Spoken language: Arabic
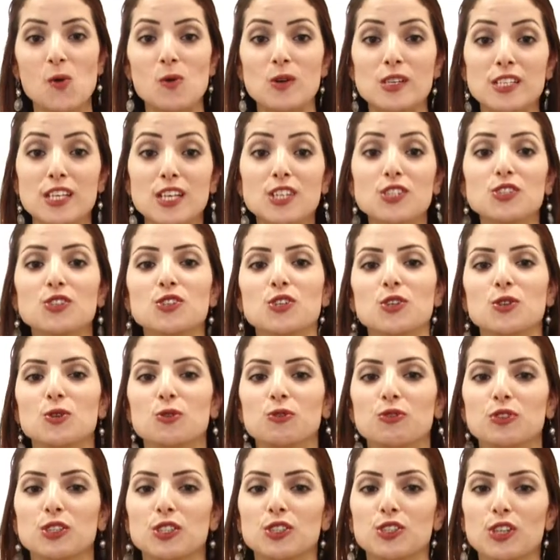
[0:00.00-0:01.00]

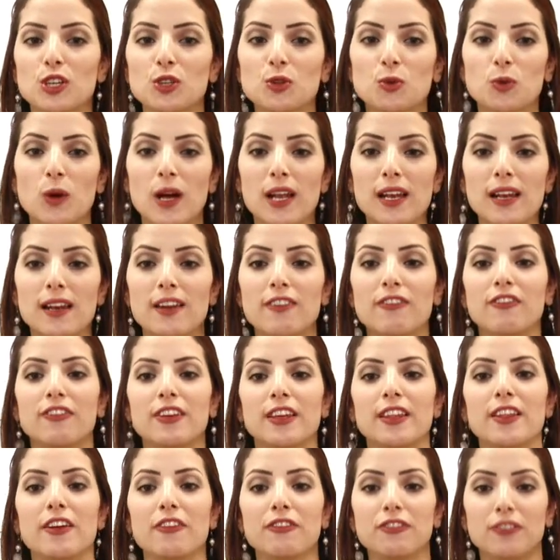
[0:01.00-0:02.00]
وسجلوا في جدول
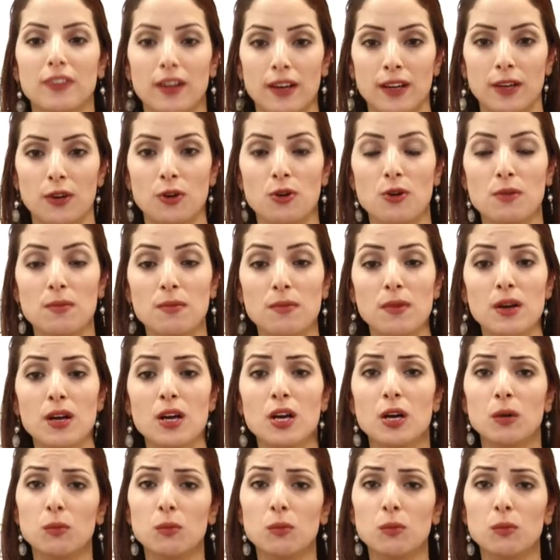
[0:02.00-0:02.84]
في دفتركم